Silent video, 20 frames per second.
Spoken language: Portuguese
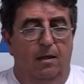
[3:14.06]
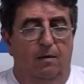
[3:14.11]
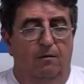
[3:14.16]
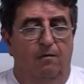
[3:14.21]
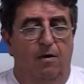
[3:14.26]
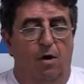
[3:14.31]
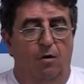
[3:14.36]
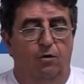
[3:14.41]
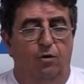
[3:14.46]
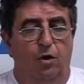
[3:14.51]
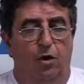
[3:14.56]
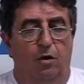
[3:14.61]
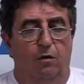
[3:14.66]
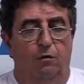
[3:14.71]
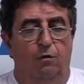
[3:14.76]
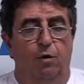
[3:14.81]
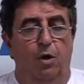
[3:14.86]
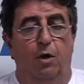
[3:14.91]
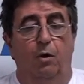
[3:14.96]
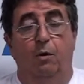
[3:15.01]
Walter
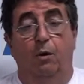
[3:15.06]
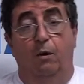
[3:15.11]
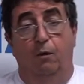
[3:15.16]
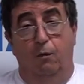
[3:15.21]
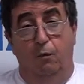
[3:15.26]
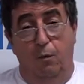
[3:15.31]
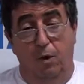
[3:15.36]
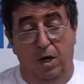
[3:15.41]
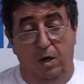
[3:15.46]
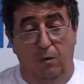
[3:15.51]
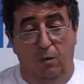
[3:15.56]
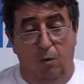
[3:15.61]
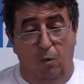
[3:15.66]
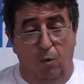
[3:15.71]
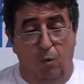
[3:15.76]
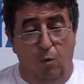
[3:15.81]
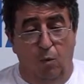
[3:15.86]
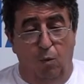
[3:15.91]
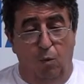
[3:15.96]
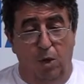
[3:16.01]

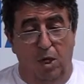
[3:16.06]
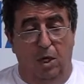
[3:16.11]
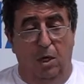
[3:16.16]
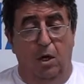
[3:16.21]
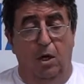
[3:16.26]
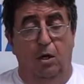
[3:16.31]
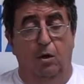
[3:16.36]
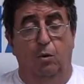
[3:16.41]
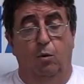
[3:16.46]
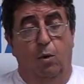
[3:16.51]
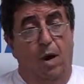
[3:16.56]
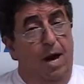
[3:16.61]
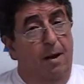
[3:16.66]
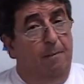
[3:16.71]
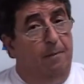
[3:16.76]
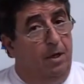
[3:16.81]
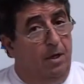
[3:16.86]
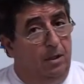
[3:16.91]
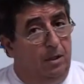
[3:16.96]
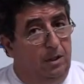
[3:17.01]
Wilhelm
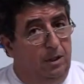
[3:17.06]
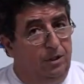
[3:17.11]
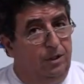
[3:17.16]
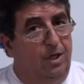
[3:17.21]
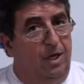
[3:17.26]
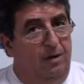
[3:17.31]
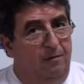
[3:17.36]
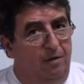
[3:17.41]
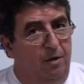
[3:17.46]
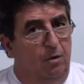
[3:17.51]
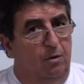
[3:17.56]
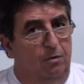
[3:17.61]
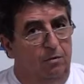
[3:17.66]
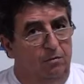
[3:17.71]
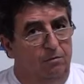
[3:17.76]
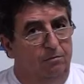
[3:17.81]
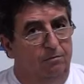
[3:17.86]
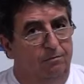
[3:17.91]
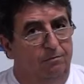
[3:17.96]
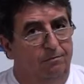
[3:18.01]
Weber escreveu
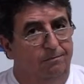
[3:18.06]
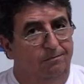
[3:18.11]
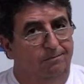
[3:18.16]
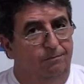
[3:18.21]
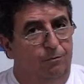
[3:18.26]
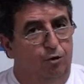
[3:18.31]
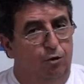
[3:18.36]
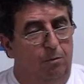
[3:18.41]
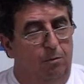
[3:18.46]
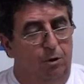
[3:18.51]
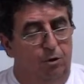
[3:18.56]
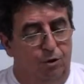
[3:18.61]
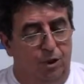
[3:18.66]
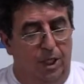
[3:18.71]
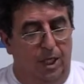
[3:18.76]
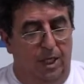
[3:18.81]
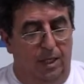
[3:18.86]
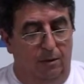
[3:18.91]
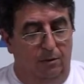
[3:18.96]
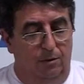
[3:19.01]
sobre os
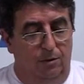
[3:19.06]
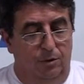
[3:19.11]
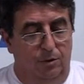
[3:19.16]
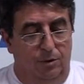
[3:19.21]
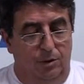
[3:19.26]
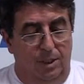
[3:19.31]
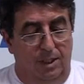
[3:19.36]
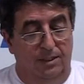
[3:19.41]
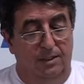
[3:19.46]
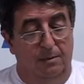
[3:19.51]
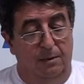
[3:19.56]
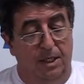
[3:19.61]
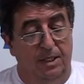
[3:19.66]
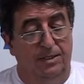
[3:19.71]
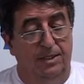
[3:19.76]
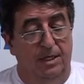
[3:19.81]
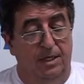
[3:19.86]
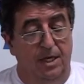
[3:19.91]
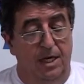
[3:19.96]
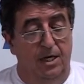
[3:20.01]
gregos. Na semana
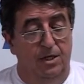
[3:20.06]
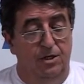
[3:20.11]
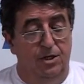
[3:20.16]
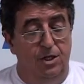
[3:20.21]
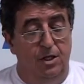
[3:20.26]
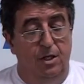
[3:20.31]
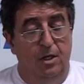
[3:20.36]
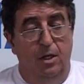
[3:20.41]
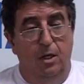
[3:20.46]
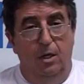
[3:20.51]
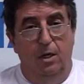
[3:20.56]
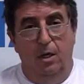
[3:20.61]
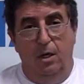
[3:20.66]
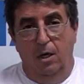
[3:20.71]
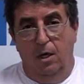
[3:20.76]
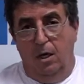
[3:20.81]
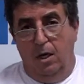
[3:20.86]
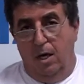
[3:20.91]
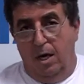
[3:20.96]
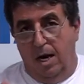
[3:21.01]
seguinte,
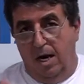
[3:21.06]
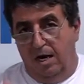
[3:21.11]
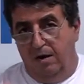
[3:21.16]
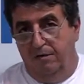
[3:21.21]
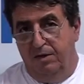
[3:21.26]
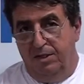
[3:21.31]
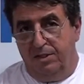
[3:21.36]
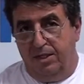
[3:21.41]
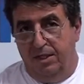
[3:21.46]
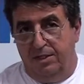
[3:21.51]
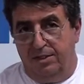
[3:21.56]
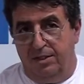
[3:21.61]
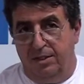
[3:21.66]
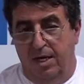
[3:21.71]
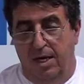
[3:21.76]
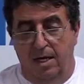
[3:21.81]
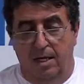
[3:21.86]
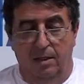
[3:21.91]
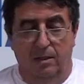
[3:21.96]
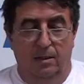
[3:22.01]
a revista
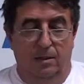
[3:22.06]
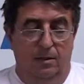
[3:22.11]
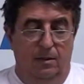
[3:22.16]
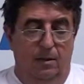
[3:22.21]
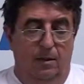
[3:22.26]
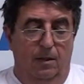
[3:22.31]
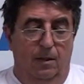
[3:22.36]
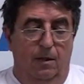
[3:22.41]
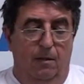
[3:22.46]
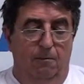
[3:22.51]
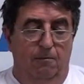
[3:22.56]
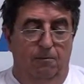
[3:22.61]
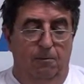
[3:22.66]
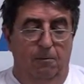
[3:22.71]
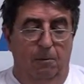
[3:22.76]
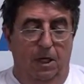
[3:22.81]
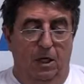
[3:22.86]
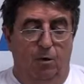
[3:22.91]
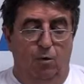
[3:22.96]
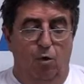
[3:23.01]
Stern
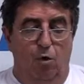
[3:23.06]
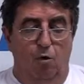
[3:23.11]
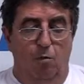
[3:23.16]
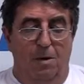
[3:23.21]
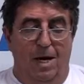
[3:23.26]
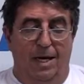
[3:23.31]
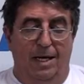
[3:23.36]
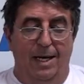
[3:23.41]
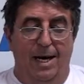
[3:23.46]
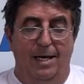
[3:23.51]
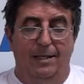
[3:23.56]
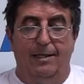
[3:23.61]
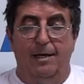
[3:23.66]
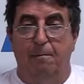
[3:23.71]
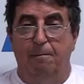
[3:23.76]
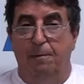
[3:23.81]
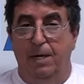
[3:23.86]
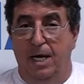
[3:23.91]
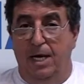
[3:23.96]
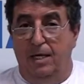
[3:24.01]
publicou uma carta
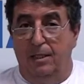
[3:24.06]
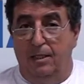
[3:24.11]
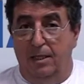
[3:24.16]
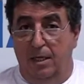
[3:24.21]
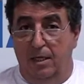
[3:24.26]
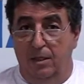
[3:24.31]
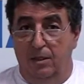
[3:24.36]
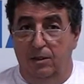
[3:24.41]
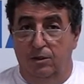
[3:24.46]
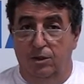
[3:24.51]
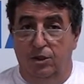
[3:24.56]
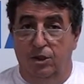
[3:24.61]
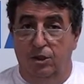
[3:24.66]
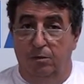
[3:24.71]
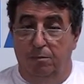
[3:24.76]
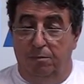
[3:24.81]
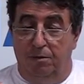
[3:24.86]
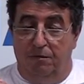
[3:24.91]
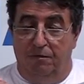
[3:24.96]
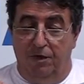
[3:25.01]
aberta de
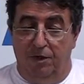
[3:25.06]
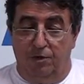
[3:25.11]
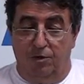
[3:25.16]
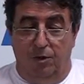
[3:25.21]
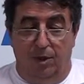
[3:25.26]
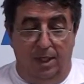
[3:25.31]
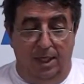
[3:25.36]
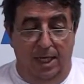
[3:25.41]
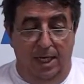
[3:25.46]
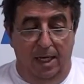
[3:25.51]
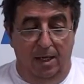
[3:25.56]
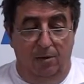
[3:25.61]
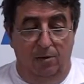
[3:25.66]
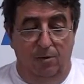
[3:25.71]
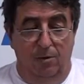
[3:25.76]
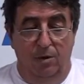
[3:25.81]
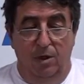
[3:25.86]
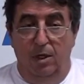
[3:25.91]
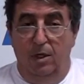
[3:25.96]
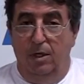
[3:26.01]
um professor
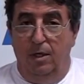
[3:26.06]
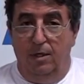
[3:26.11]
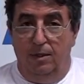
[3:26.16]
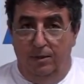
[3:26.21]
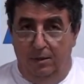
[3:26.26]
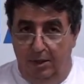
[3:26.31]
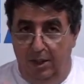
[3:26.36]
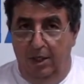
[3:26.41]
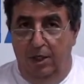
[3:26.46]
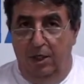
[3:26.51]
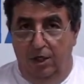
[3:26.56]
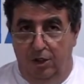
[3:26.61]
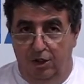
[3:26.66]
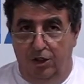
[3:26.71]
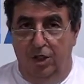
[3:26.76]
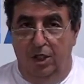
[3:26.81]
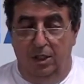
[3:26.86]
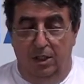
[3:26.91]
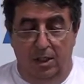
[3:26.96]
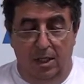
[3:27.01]
grego
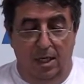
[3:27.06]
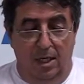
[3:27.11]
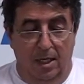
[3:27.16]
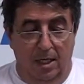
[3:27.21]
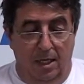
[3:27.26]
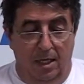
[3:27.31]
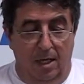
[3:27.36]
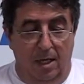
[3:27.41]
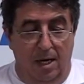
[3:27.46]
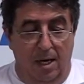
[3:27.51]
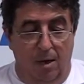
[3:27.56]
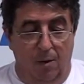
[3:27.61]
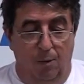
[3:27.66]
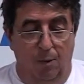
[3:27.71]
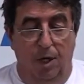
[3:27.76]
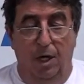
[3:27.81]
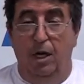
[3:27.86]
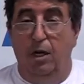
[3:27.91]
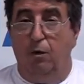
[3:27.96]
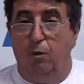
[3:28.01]
dirigida a
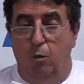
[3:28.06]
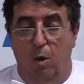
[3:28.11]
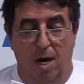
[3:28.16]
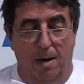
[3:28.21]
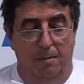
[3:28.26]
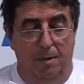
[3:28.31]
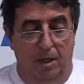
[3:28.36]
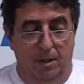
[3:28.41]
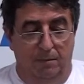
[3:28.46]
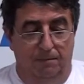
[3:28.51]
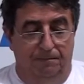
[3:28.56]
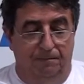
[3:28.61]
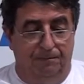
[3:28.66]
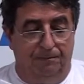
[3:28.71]
William Weber.